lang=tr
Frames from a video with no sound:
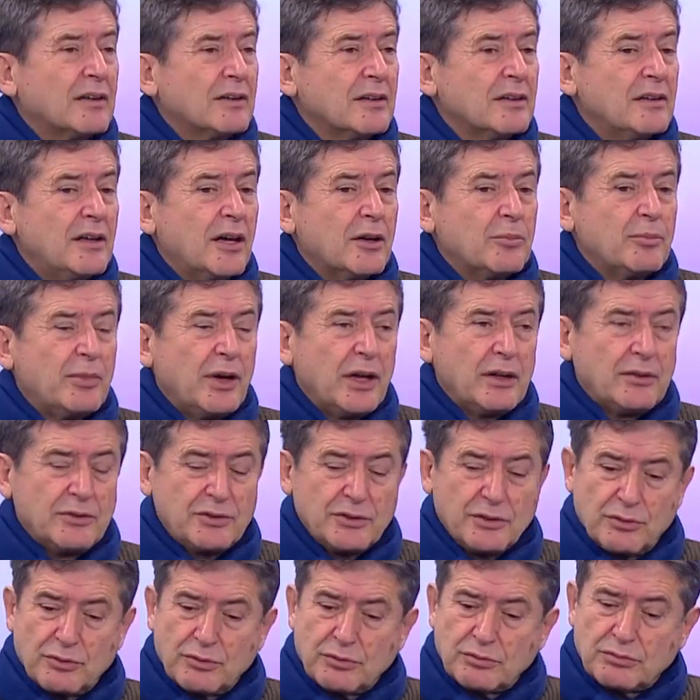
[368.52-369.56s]
aldılar
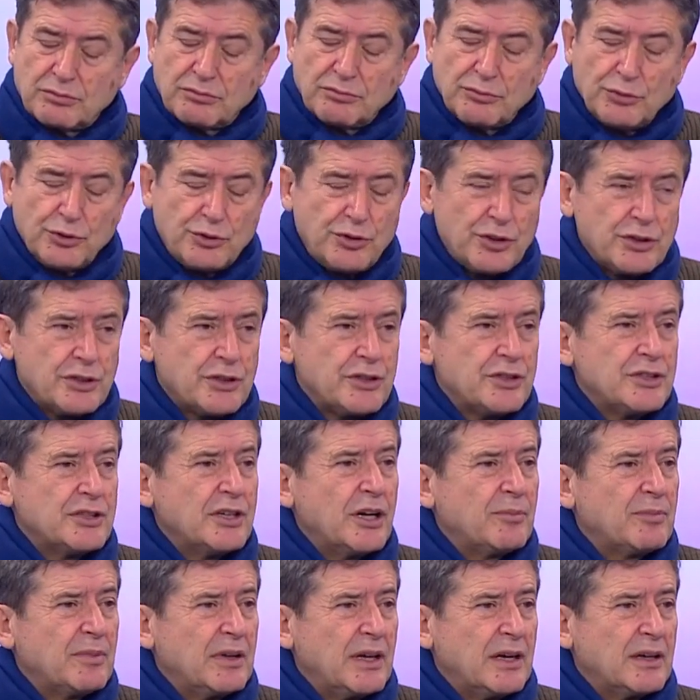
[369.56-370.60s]
bence müthiş iş
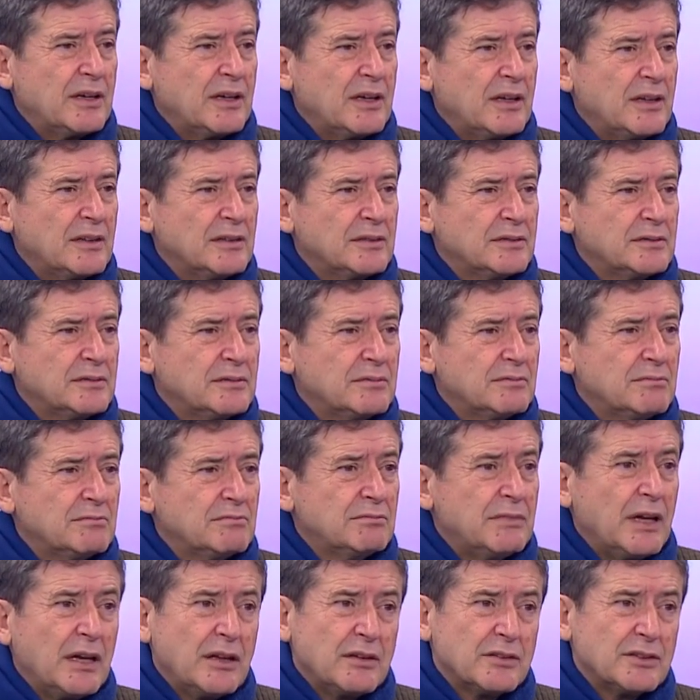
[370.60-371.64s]
yaptılar yani.
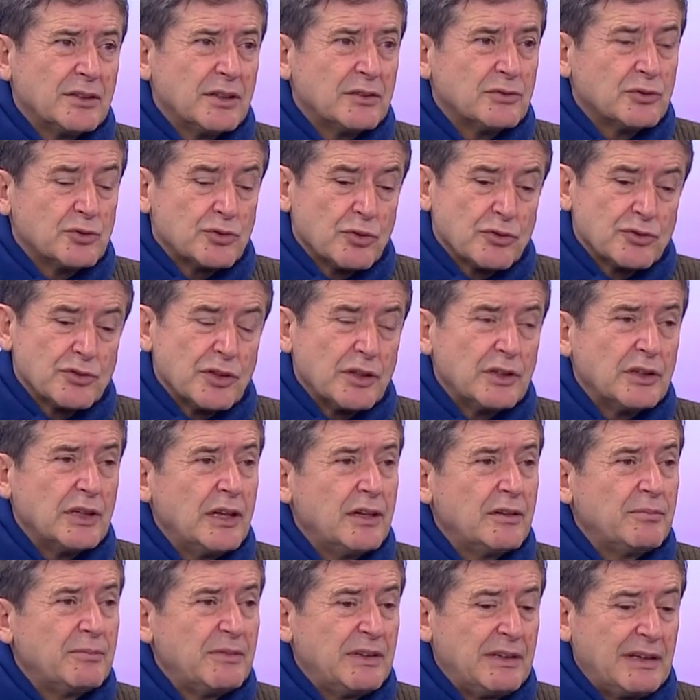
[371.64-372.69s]
Bence Sosa'nın
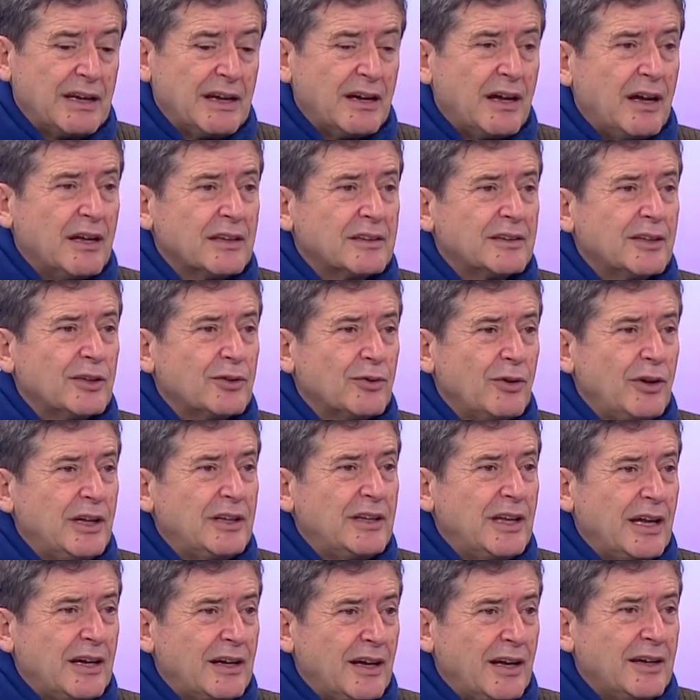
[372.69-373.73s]
eli rahatladı
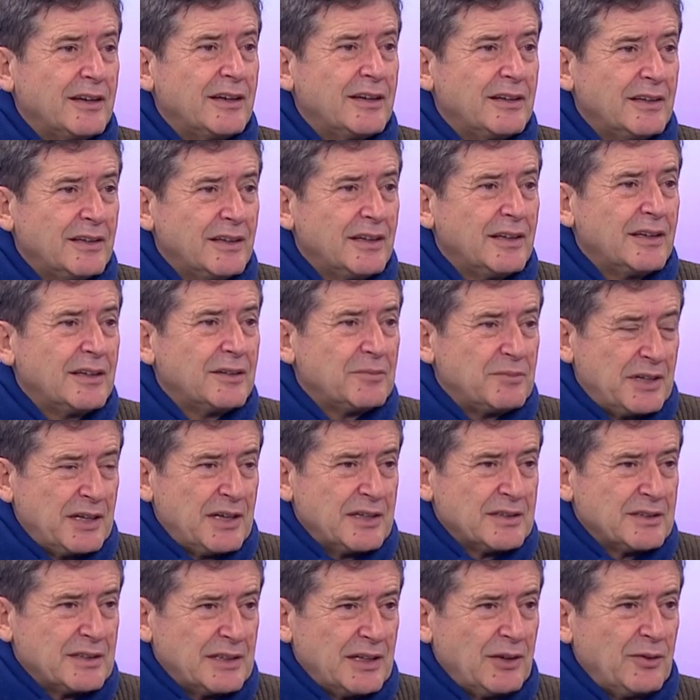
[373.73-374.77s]
öyle der hani.
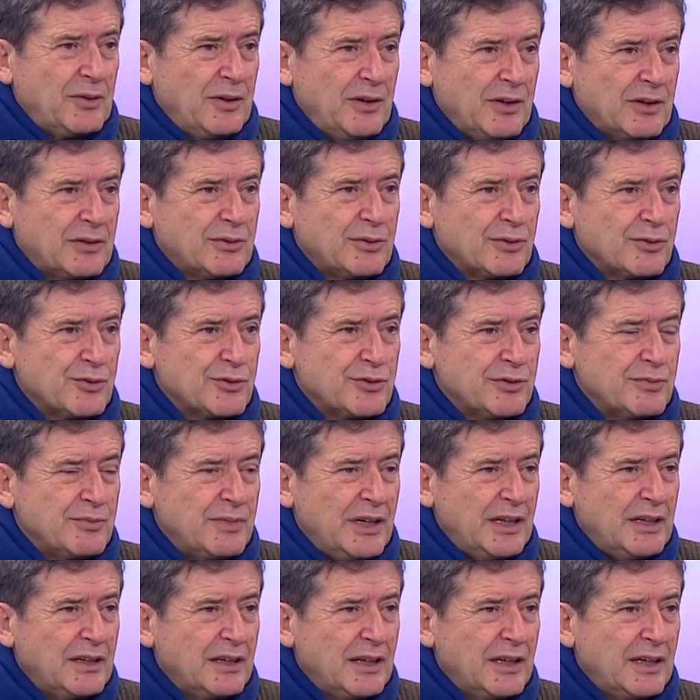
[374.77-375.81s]
Biraz da öyle
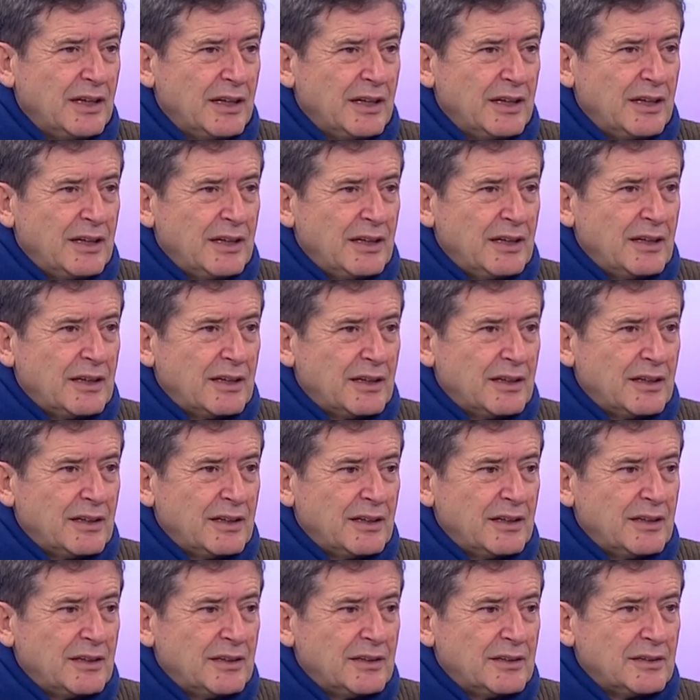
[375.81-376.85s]
konuşayım ben.
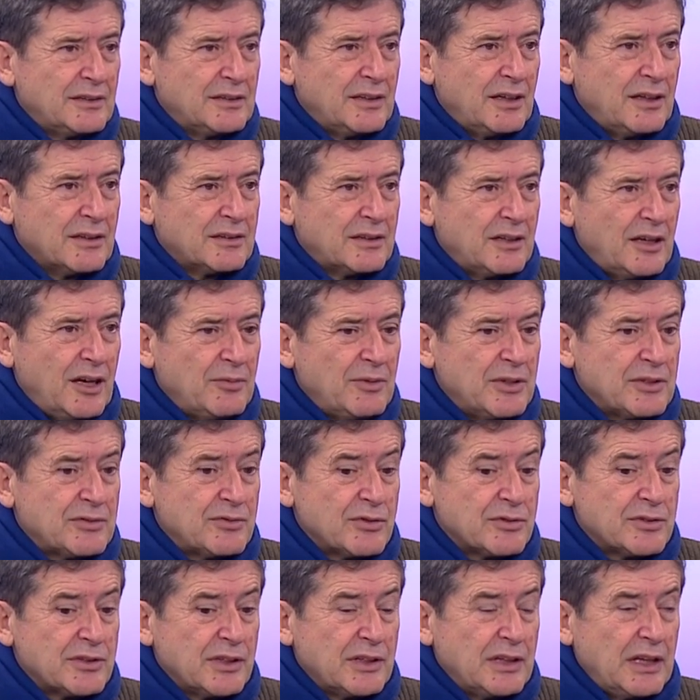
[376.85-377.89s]
Ee, halk tabiriyle
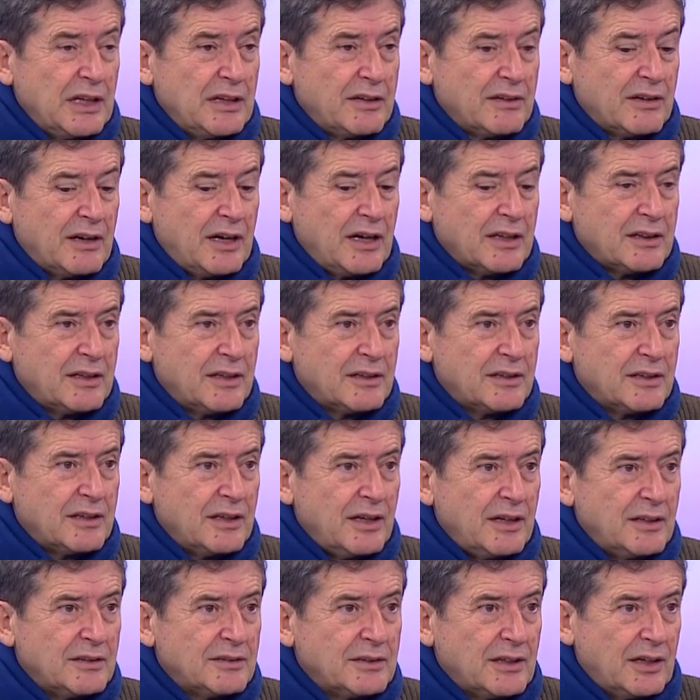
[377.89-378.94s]
Sosa'nın eli rahatladı
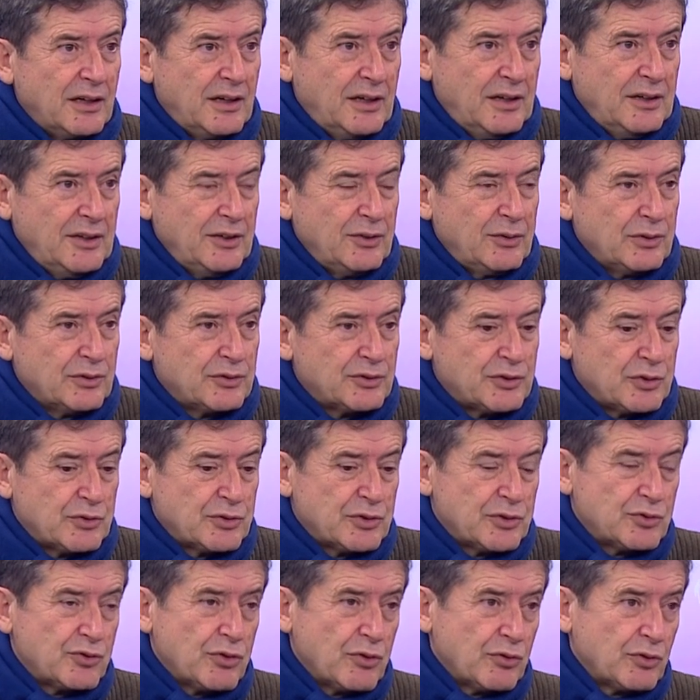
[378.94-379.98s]
ya. Daha iyi oldu.
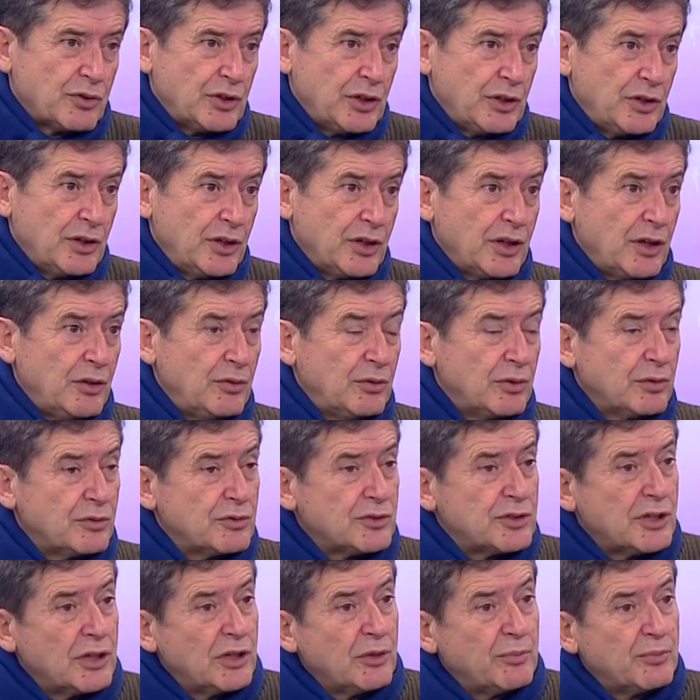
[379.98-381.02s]
Sosa çok geriye
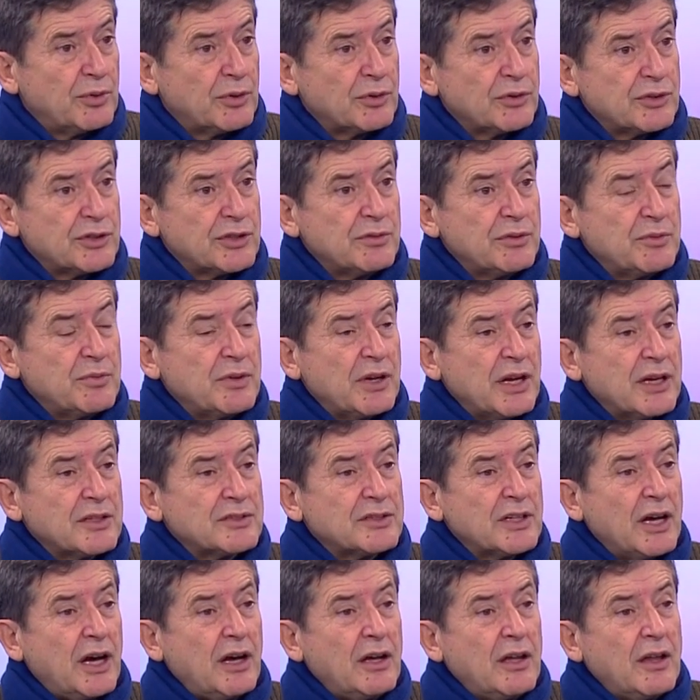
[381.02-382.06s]
geliyordu şey yapıyordu. Şimdi biraz
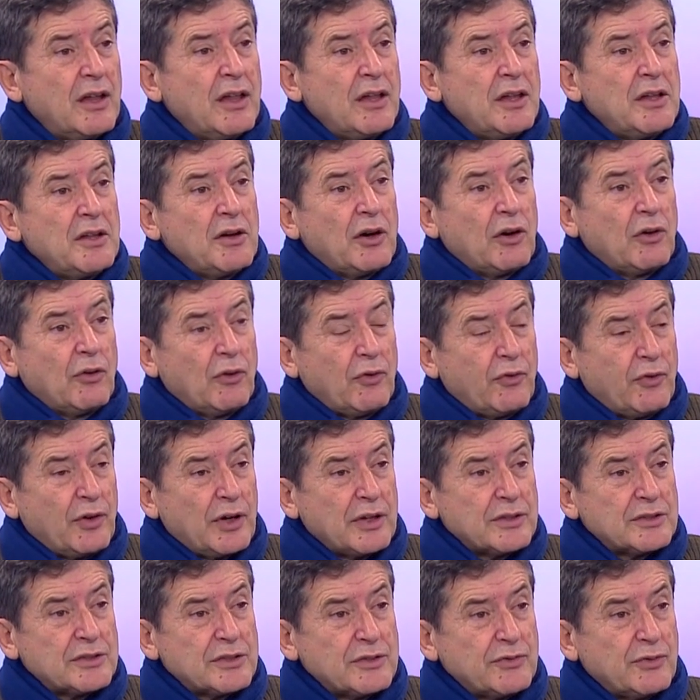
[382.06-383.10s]
şampiyon, daha
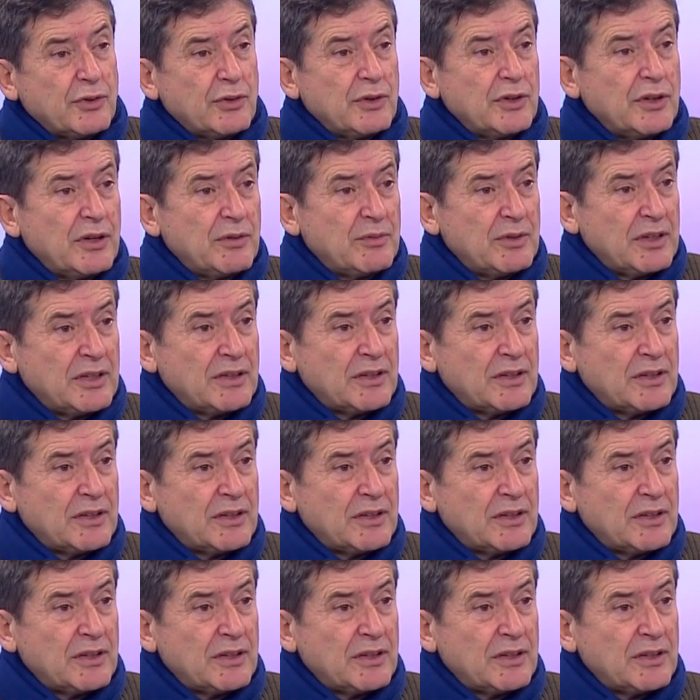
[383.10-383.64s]
ofansif Mesela Trabzon'u